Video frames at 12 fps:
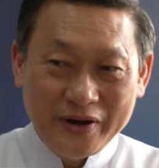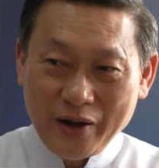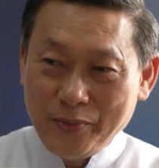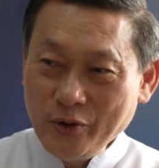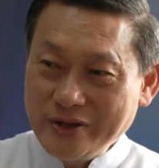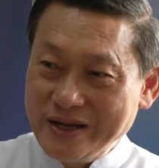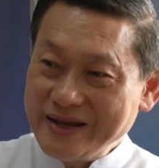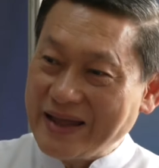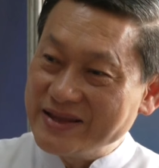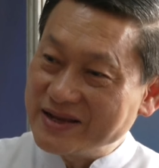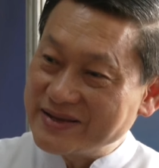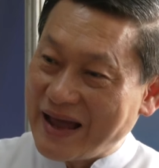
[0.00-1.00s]
เราพูดถึงกา
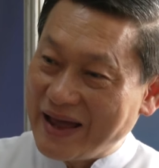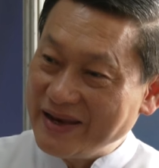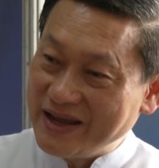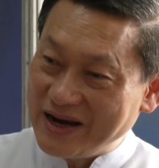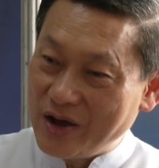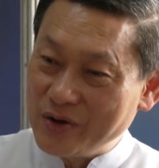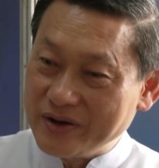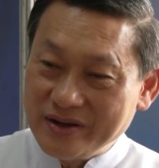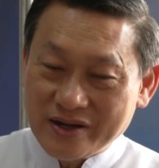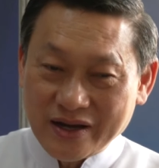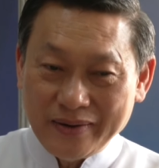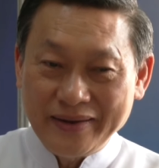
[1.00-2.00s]
รศึกษาเนี่ยเรา
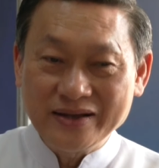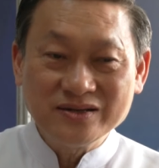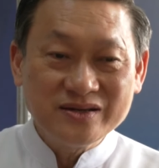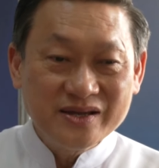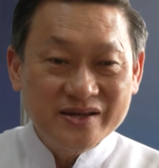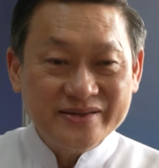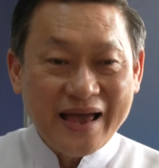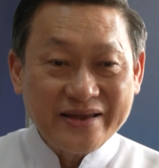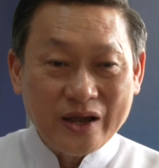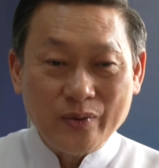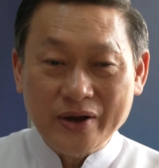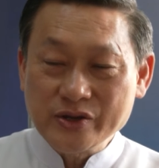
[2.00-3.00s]
กำลังสร้าง
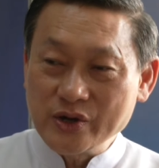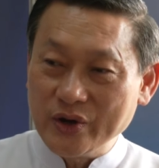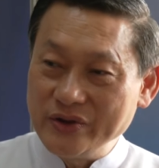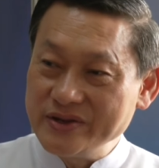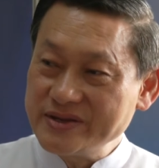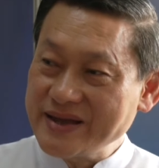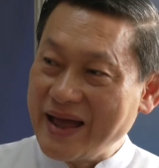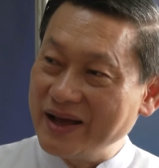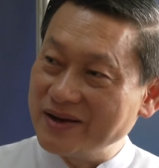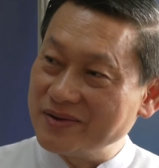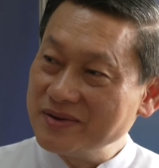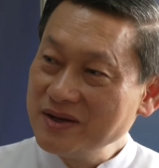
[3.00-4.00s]
เยาวชนสร้าง
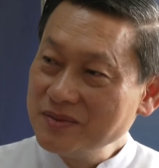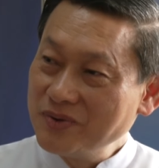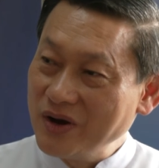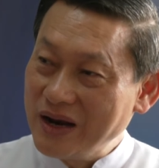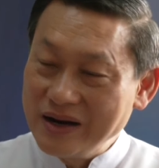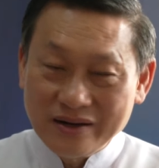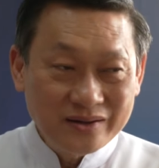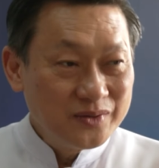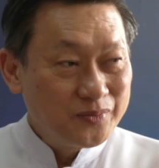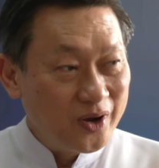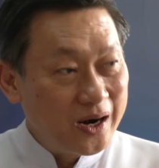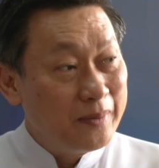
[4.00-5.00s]
พล
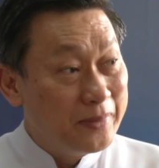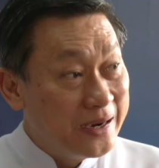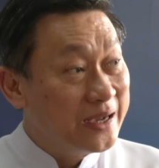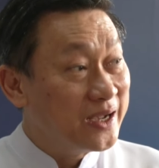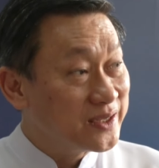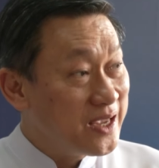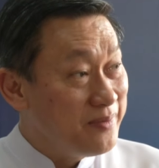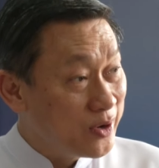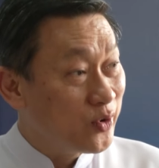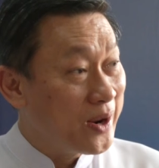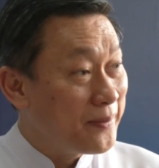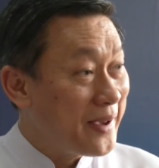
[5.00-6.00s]
พลเมืองที่มี
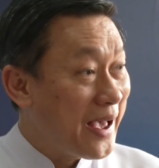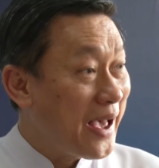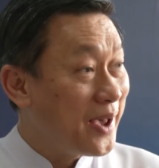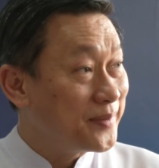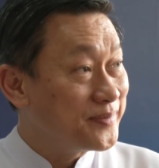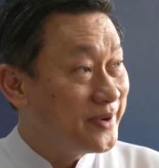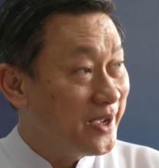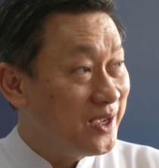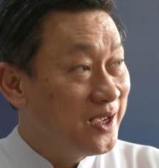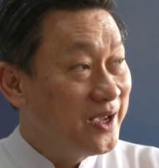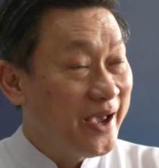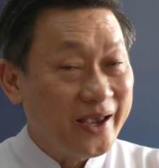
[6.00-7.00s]
คุณภาพนะ
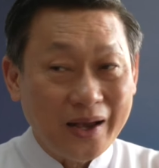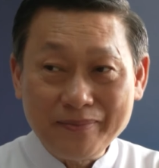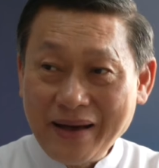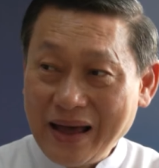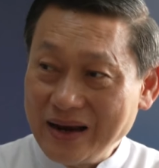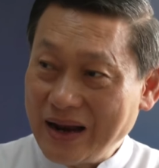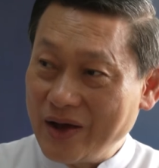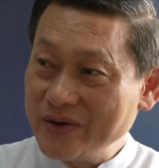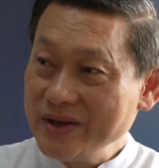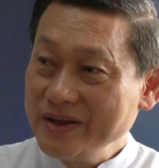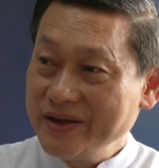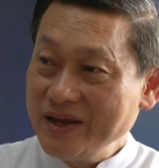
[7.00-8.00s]
ให้กับบ้านเรา
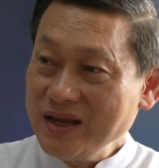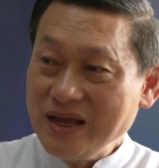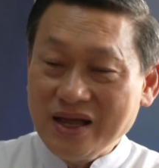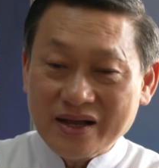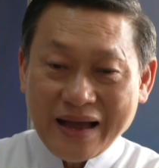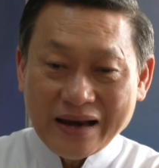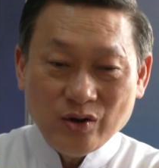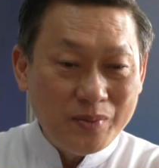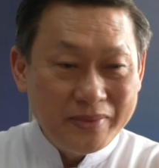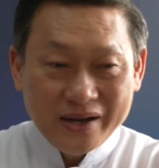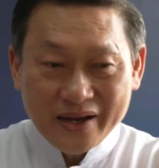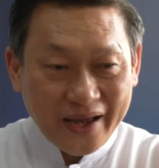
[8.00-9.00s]
เป็นการร่ว
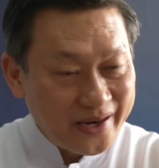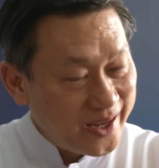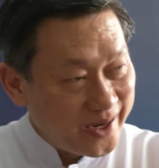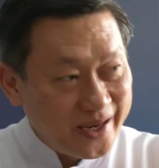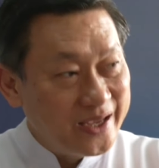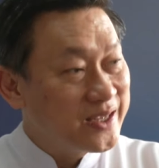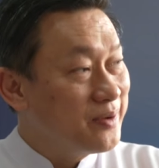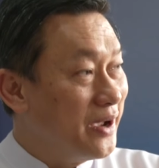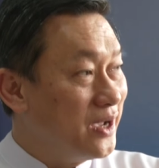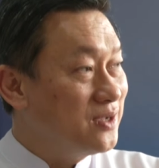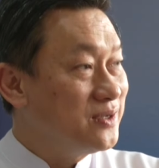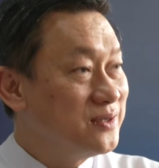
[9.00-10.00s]
มมือกันเนี่ยดีเสม
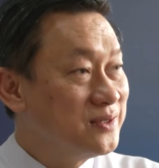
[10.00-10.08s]
อ